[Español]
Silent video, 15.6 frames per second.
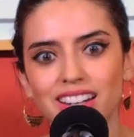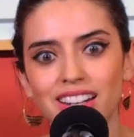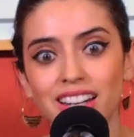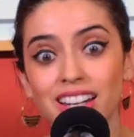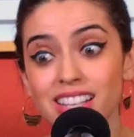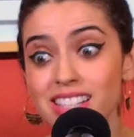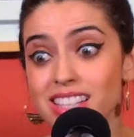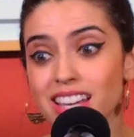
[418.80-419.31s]

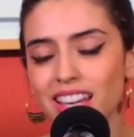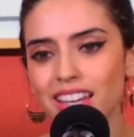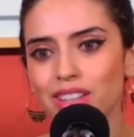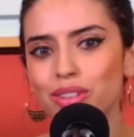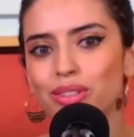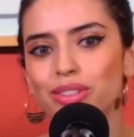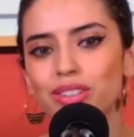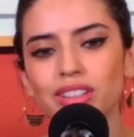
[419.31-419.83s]
regresé
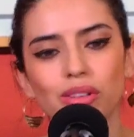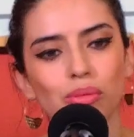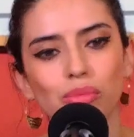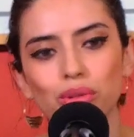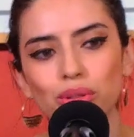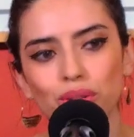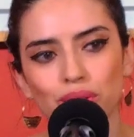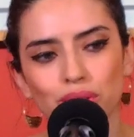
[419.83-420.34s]
y yo creo que
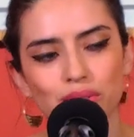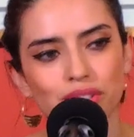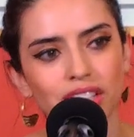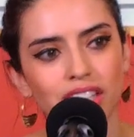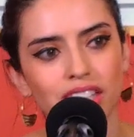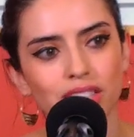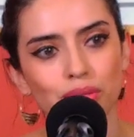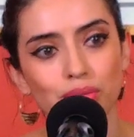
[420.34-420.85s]
como todos los
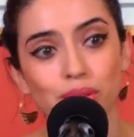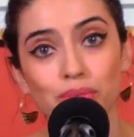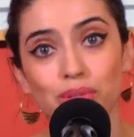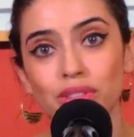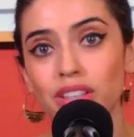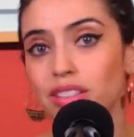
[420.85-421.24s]
que estudiamos